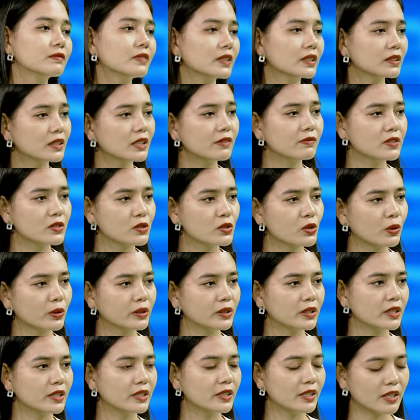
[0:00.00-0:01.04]
phân tích vừa
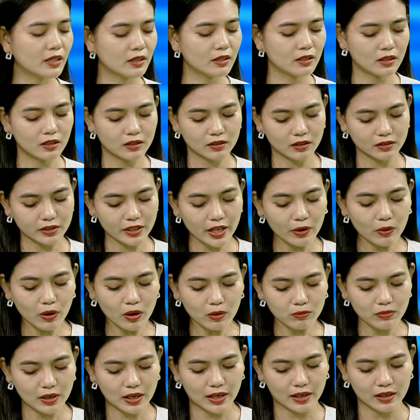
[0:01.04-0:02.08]
rồi thì à, à, theo
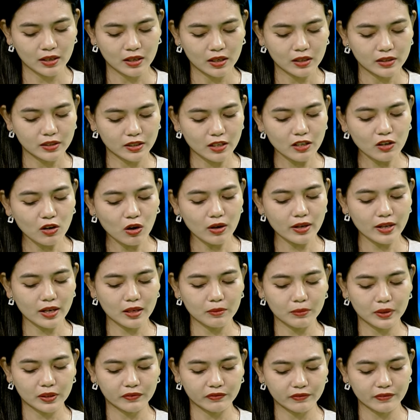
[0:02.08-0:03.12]
ông là những cái khó
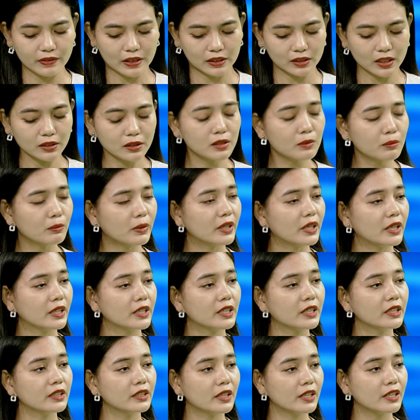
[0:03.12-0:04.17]
khăn mà và thách thức mà
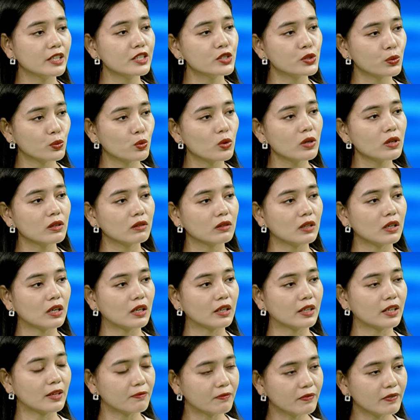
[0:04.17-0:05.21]
nền kinh tế Trung Quốc
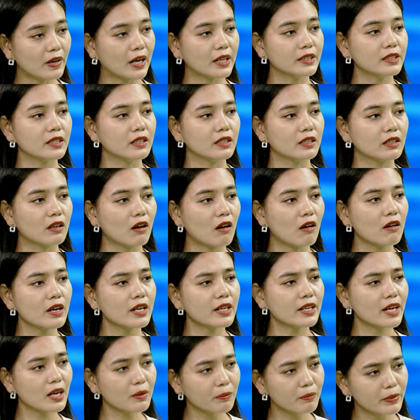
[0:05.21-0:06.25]
gặp phải thì có
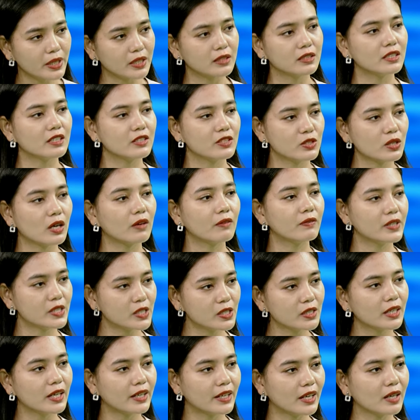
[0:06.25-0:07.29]
cái khác biệt gì so với
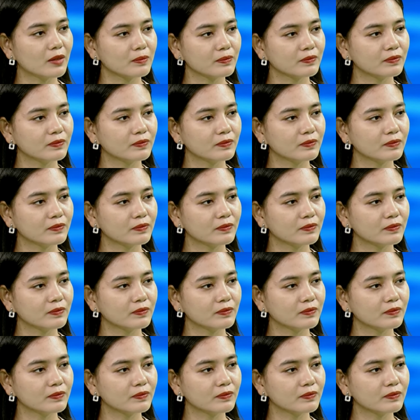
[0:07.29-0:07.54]
trước đây ạ?